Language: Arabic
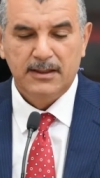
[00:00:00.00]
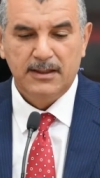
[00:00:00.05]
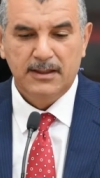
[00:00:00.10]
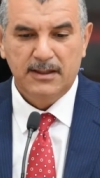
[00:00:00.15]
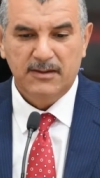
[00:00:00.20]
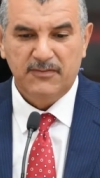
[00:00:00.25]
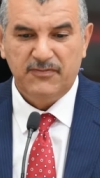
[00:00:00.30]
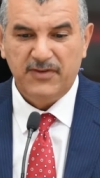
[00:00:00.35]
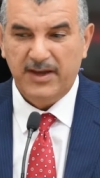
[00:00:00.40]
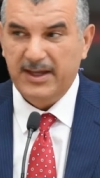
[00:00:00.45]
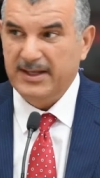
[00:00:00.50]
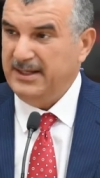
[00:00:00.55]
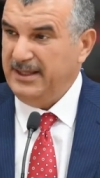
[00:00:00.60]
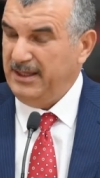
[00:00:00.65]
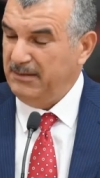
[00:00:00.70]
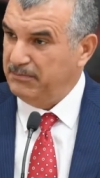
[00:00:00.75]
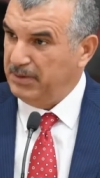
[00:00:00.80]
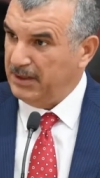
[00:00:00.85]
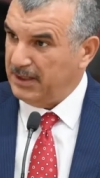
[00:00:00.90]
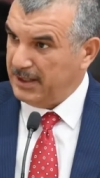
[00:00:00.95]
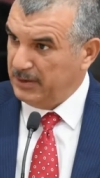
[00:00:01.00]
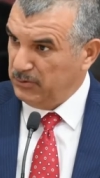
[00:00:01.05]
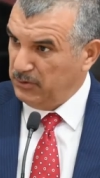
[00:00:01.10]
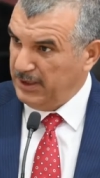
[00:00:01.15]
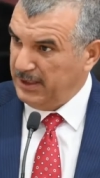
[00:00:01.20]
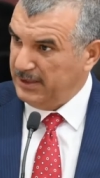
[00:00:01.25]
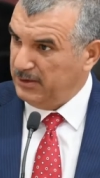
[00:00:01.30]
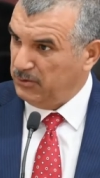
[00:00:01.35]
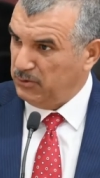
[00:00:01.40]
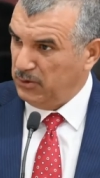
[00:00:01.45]
آه، فانا نحب القانون
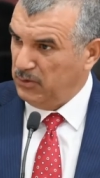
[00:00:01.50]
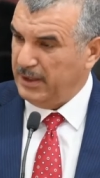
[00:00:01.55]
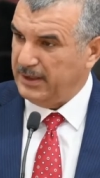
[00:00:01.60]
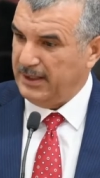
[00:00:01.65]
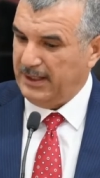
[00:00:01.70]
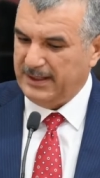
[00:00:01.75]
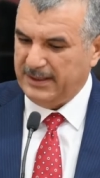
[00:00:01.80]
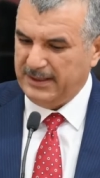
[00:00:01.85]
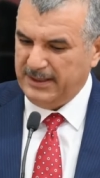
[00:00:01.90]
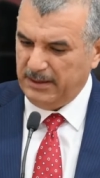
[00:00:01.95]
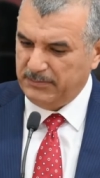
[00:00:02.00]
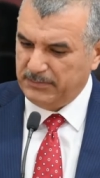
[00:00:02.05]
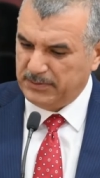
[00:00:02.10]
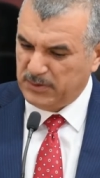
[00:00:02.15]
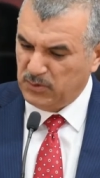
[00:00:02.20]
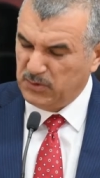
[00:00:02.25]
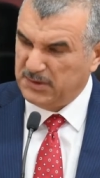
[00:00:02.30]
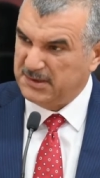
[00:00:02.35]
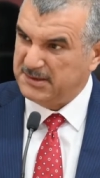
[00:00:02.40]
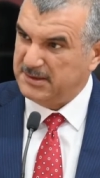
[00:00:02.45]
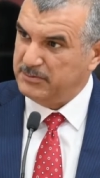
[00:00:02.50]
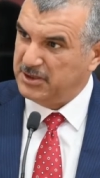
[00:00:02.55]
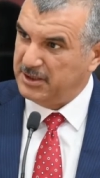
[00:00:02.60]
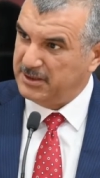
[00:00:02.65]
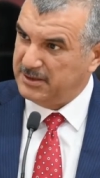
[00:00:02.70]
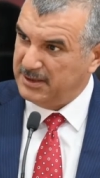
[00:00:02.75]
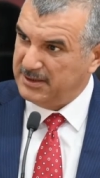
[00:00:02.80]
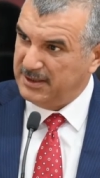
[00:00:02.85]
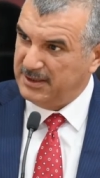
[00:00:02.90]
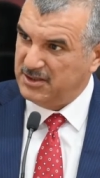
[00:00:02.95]
هذا يكون واضح لان نحب تونس تمشي
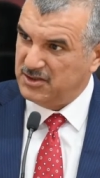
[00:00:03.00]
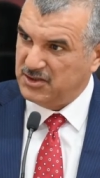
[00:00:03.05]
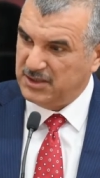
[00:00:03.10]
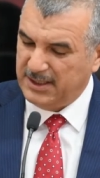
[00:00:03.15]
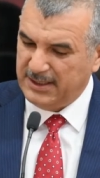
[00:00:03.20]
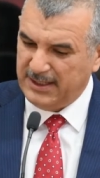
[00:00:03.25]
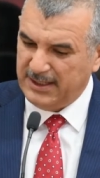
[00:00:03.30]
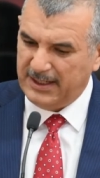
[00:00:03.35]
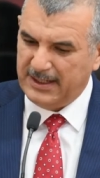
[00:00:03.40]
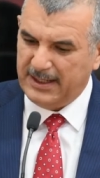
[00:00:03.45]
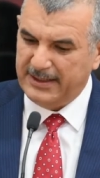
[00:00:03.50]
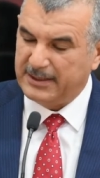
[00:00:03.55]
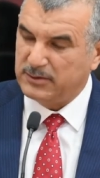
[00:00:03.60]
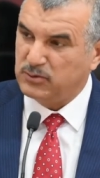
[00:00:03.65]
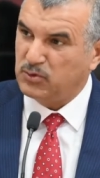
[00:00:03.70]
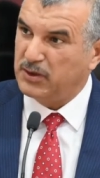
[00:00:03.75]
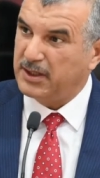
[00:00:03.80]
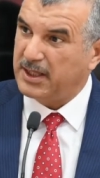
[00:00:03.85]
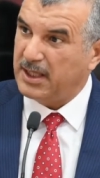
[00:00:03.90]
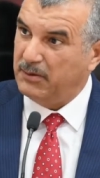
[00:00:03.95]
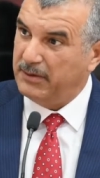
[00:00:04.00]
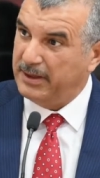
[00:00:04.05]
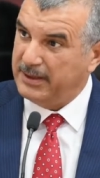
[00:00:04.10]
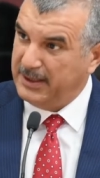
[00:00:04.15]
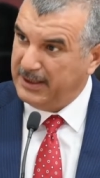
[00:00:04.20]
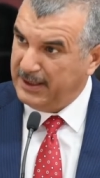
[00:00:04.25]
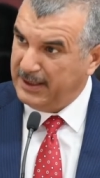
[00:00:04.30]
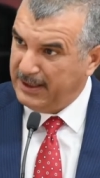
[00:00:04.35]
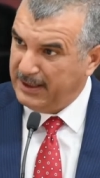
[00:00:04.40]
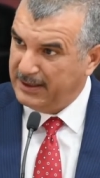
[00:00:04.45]
تدريجيا على انها تكون
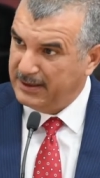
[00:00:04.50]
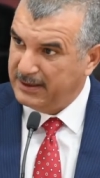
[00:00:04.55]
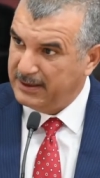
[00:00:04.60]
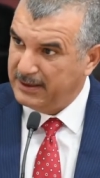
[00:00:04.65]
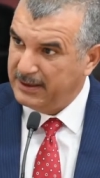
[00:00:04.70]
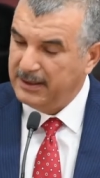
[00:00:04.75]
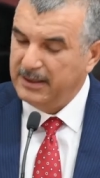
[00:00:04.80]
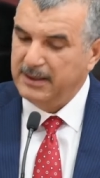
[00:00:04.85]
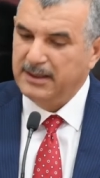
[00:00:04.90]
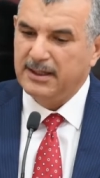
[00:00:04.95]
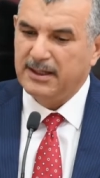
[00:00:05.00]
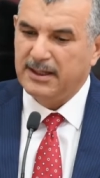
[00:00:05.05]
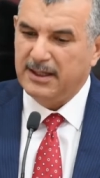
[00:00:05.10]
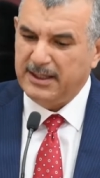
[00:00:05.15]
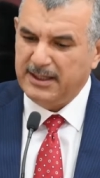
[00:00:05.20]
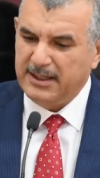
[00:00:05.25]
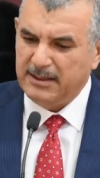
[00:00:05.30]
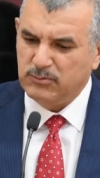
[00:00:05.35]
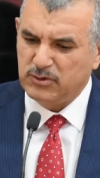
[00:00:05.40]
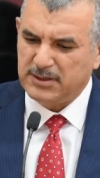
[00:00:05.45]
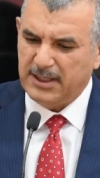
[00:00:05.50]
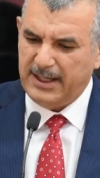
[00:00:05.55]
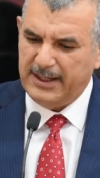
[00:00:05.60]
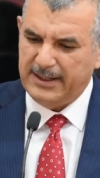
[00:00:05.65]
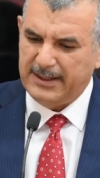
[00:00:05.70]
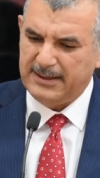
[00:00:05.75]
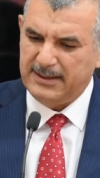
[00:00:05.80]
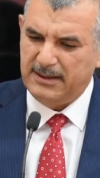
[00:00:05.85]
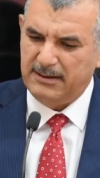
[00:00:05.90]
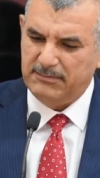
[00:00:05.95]
قوانينها غير
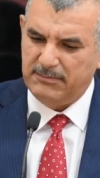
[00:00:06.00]
متعارضه